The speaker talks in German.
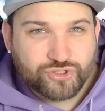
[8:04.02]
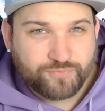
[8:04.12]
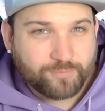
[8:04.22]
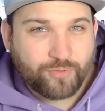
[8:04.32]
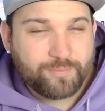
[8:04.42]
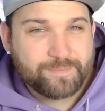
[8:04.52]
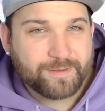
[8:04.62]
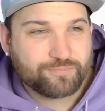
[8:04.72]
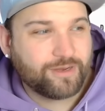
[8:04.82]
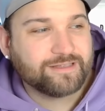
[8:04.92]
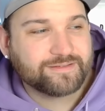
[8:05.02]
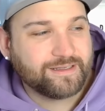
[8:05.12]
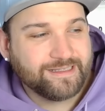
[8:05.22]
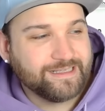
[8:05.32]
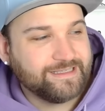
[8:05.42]
von Promi Big
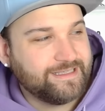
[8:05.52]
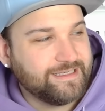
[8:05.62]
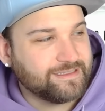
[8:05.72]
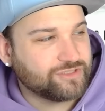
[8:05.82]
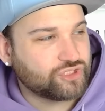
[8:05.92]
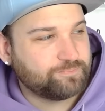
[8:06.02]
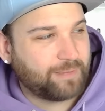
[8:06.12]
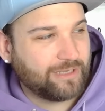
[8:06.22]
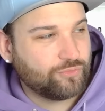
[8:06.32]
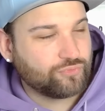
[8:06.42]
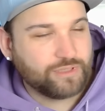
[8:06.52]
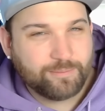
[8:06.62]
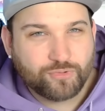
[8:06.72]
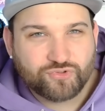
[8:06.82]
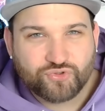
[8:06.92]
Brother. Hier Spannung und
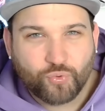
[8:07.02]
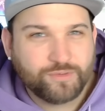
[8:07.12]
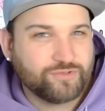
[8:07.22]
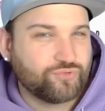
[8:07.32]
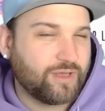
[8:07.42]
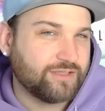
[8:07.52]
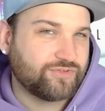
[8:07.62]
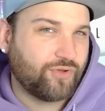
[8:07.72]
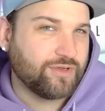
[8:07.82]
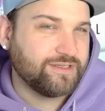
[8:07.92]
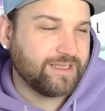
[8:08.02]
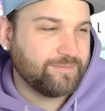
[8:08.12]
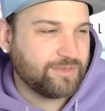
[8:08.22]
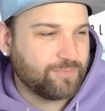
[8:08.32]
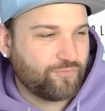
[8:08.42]
Emotionen zu erzeugen,
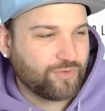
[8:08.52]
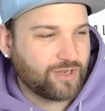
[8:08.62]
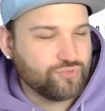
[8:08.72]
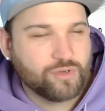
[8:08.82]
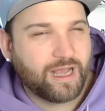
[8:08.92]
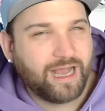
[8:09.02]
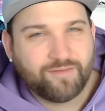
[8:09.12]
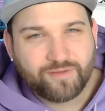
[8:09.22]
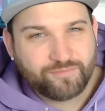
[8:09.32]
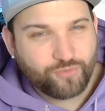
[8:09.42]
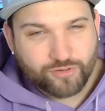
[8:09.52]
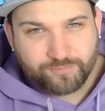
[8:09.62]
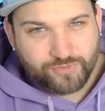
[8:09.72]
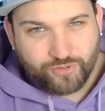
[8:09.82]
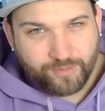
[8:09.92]
indem die Bewohner nur
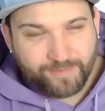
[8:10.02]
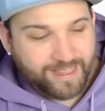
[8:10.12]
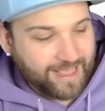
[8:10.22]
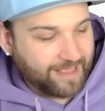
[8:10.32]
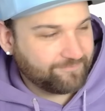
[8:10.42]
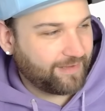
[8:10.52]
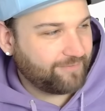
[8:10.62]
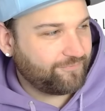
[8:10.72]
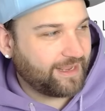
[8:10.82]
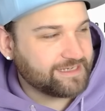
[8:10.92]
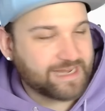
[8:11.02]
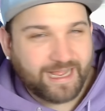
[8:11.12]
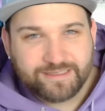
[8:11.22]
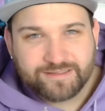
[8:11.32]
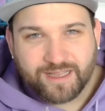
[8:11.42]
Haferflocken bekommen, war vielleicht
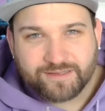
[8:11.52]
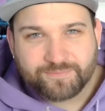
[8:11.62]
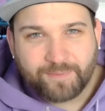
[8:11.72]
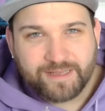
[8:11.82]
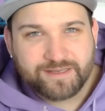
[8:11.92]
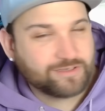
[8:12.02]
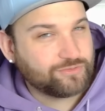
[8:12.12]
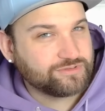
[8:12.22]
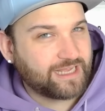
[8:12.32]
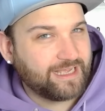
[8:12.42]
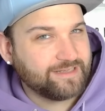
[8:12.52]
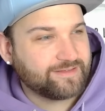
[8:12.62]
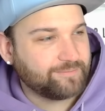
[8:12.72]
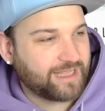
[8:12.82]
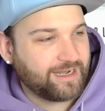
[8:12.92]
ein Tag, zwei Tage
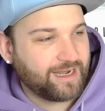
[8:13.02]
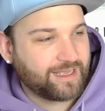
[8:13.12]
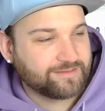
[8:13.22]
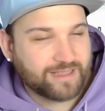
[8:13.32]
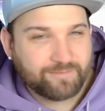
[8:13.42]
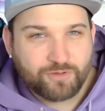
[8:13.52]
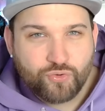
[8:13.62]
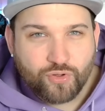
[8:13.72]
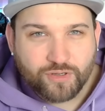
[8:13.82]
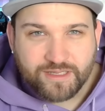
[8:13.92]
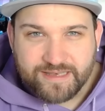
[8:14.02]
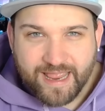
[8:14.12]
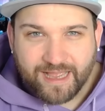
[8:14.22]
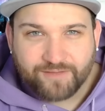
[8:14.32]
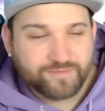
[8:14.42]
unterhaltsam. Danach hat es einfach nur noch
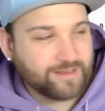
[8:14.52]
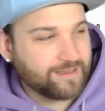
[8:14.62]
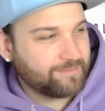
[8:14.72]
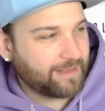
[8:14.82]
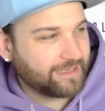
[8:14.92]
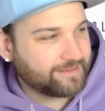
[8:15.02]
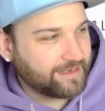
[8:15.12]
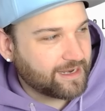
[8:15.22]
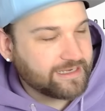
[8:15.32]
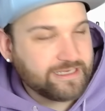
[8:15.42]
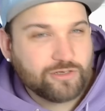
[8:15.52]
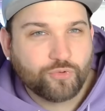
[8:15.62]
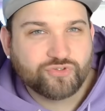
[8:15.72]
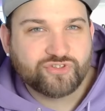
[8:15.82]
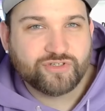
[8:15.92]
genervt. Man hat
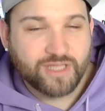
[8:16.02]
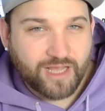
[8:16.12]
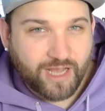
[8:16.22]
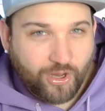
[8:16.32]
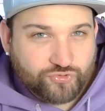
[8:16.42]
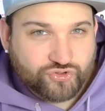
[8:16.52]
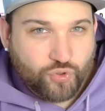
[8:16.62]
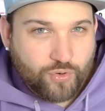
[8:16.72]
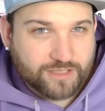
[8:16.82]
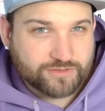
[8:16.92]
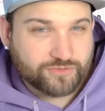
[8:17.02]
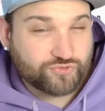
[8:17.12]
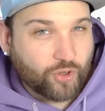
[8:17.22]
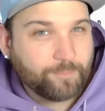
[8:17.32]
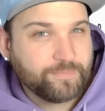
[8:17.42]
energielose, ausgehungerte
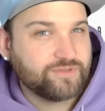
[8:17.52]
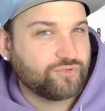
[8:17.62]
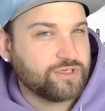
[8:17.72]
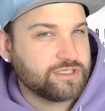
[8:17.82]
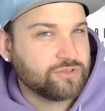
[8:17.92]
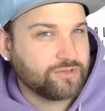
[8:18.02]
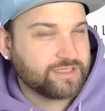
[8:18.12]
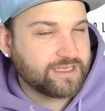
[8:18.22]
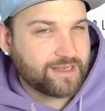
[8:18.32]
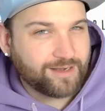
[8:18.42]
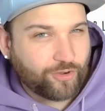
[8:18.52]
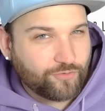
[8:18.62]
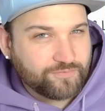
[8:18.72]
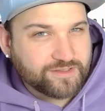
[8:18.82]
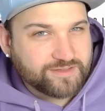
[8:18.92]
Zombies durch den Container
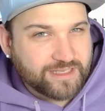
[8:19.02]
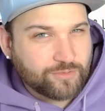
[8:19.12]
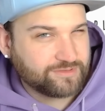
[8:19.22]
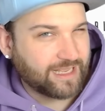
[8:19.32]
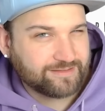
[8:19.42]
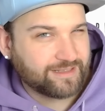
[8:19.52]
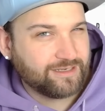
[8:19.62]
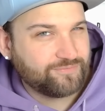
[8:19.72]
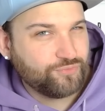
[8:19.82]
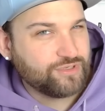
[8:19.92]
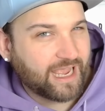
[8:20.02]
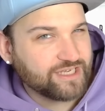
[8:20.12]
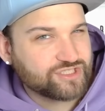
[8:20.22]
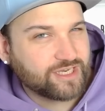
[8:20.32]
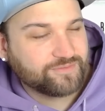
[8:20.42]
laufen gesehen und das alles für die
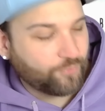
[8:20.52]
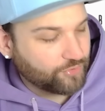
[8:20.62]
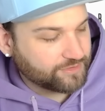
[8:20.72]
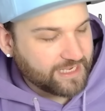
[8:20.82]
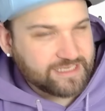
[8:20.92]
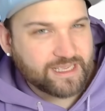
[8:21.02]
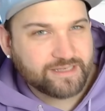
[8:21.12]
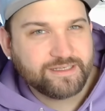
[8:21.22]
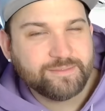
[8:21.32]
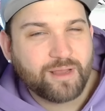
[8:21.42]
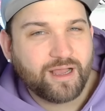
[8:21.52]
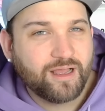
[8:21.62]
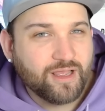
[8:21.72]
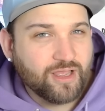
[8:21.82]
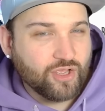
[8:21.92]
Einschaltquoten. Ich hätte
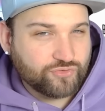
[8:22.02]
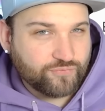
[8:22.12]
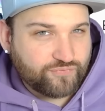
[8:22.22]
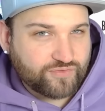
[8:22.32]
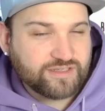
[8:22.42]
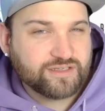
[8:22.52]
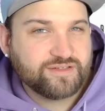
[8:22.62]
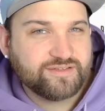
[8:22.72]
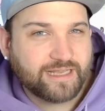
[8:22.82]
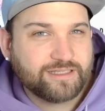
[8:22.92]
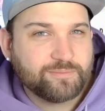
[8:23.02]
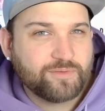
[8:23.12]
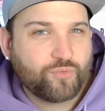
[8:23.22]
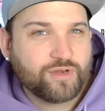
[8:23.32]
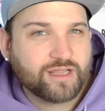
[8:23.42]
lieber zufriedene, satte
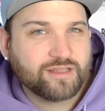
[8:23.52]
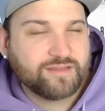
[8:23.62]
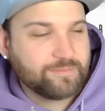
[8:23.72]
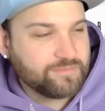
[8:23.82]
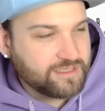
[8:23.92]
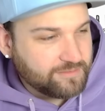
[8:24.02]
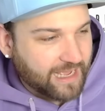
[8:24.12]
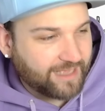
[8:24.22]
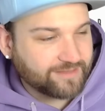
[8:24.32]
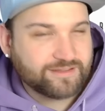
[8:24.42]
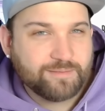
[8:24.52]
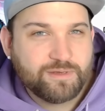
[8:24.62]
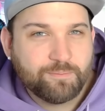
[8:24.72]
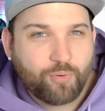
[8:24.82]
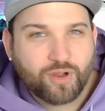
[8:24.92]
Bewohner gesehen, die Gas geben,
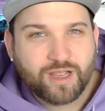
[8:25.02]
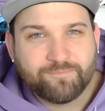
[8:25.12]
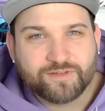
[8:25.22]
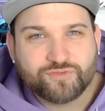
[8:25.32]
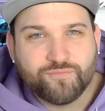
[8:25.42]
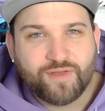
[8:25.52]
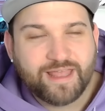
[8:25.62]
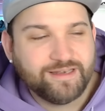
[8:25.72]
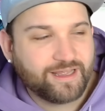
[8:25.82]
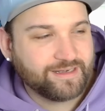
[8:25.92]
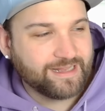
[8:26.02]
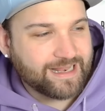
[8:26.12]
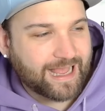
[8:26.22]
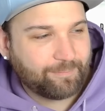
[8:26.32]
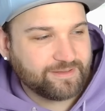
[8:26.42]
die Bock haben, was zu verändern,
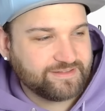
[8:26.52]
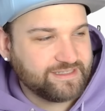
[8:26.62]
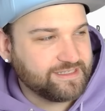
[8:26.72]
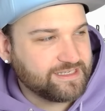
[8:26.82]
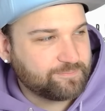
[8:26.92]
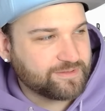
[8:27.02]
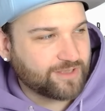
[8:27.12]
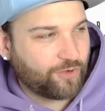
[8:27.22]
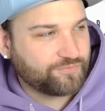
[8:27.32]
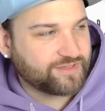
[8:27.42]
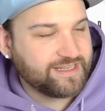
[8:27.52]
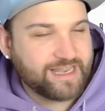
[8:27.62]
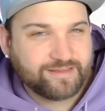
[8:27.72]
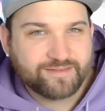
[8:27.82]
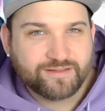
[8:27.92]
aber sie hier nicht bis aufs
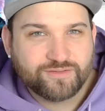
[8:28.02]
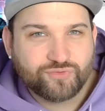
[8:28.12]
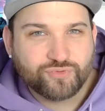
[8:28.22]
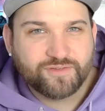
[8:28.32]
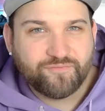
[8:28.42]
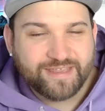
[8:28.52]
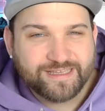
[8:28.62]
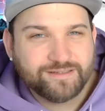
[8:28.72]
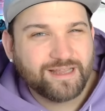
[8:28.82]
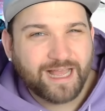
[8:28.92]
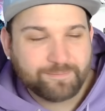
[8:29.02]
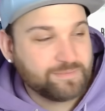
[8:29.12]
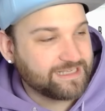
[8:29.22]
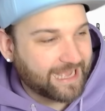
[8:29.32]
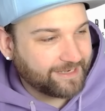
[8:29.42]
Letzte zu quälen, hat
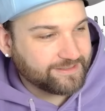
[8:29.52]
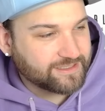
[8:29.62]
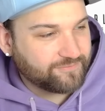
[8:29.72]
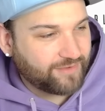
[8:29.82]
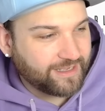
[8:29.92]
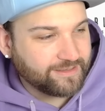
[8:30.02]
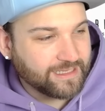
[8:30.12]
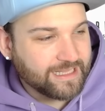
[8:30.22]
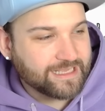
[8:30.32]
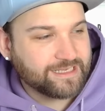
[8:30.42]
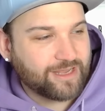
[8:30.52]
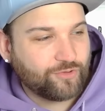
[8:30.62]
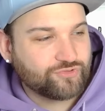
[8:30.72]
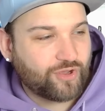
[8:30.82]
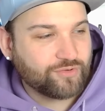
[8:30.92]
mir gar nicht gefallen.
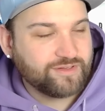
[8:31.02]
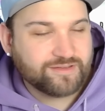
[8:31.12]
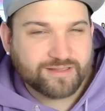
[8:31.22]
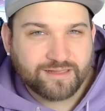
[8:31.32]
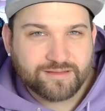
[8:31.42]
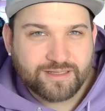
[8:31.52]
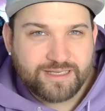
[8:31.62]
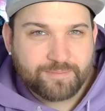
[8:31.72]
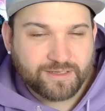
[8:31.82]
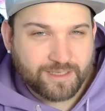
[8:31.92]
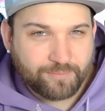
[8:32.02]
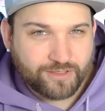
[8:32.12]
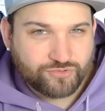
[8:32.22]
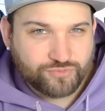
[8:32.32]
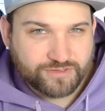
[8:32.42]
Genauso auch dieses ganze
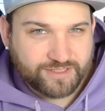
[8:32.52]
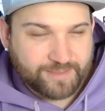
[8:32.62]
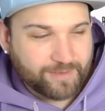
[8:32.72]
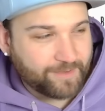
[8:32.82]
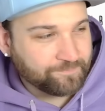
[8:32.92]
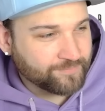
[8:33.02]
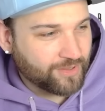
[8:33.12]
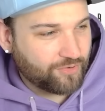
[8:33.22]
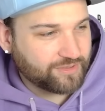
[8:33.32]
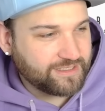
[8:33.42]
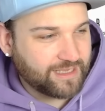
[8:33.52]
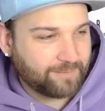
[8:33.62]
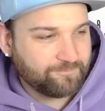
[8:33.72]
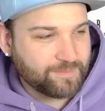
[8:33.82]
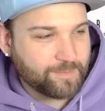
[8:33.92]
Klimatemperaturthema. Auch hier
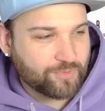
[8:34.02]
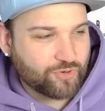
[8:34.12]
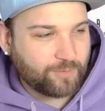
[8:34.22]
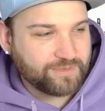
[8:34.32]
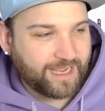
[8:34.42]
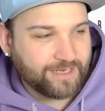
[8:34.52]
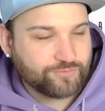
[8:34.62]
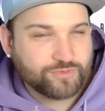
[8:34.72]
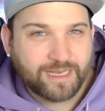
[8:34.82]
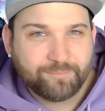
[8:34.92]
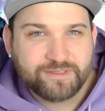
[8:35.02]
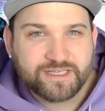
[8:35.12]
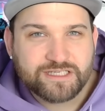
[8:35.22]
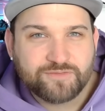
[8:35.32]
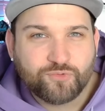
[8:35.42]
haben wir mitbekommen, die Heizungen haben nicht
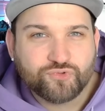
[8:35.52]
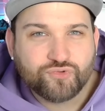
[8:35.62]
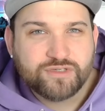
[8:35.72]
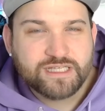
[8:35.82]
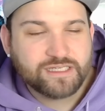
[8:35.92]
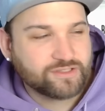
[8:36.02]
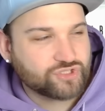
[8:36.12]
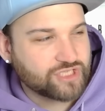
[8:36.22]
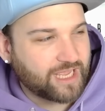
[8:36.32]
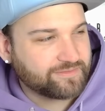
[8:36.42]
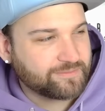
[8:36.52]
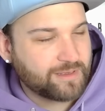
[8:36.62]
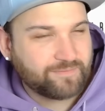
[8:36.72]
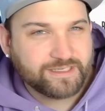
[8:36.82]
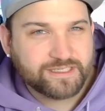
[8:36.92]
richtig funktioniert, das
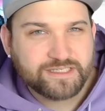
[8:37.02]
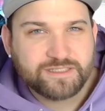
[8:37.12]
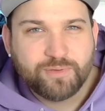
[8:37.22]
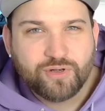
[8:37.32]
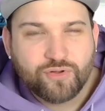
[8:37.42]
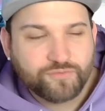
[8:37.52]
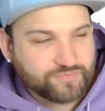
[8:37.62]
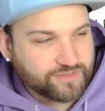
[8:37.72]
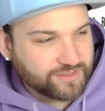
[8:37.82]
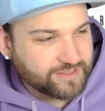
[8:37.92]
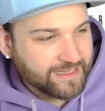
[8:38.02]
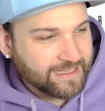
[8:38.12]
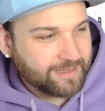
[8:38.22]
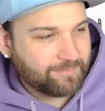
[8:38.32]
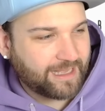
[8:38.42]
Schlafzimmer war nicht richtig belüftet.
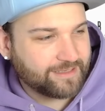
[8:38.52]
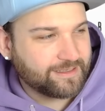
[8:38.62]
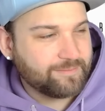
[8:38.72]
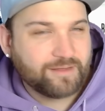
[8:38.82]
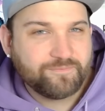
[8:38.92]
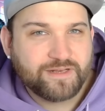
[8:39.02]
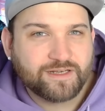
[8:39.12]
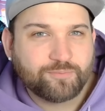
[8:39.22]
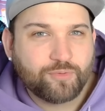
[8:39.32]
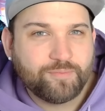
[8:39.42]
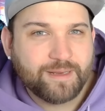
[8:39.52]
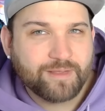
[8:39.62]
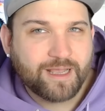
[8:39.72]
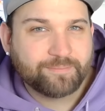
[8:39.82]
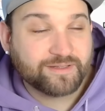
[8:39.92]
Man hat immer wieder das Problem
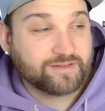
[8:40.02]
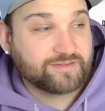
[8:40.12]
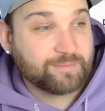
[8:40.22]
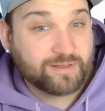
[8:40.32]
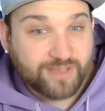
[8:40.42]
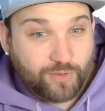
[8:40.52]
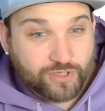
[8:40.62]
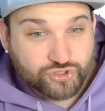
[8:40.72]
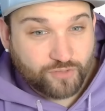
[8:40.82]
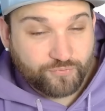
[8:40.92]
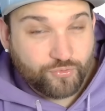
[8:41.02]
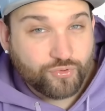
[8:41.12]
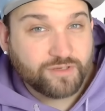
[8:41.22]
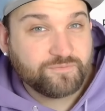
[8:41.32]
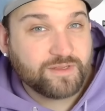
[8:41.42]
gehabt, dass das Thema Sauerstoff
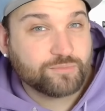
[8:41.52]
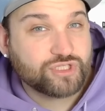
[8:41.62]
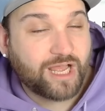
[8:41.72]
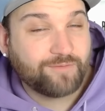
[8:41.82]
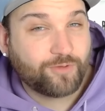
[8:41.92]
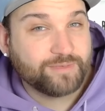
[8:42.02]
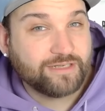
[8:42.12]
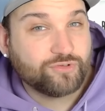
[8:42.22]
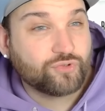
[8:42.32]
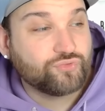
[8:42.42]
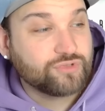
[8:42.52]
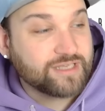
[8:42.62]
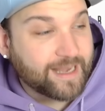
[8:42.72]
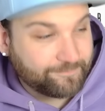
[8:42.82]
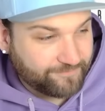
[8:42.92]
irgendwie im Schlafraum denn doch zu
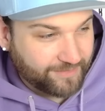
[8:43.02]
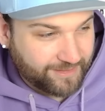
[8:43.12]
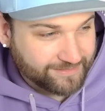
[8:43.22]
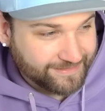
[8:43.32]
knapp war.